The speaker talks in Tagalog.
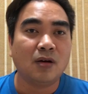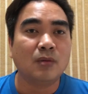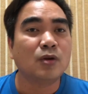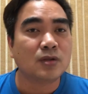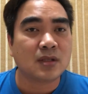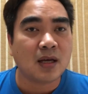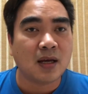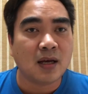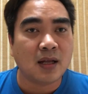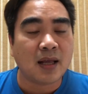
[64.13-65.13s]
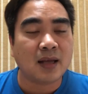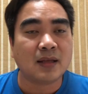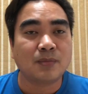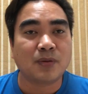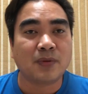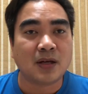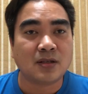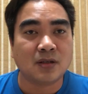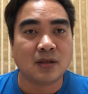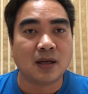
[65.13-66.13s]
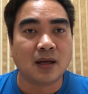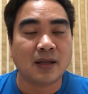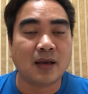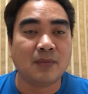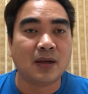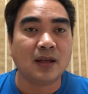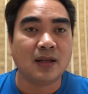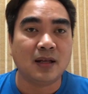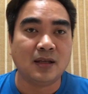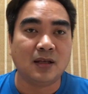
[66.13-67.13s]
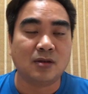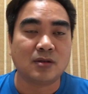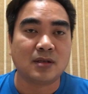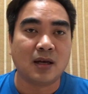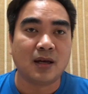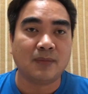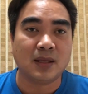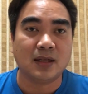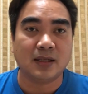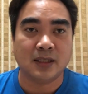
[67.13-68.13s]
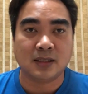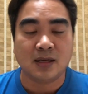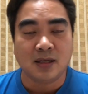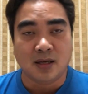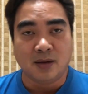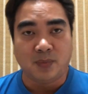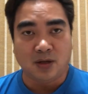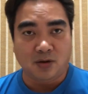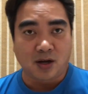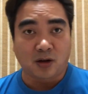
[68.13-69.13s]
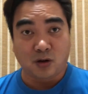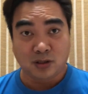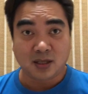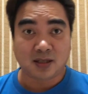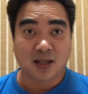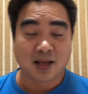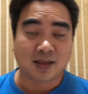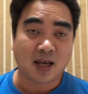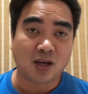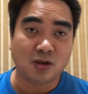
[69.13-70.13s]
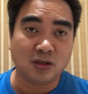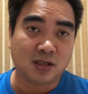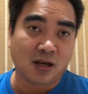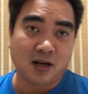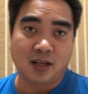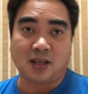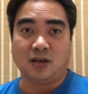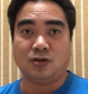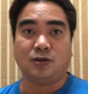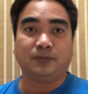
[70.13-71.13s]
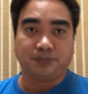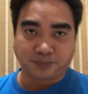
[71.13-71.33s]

almost uh, lahat ng profession ah, na uh, naibigay nila dito sa Middle East. Pero uh, concentrate lang tayo dun sa architecture.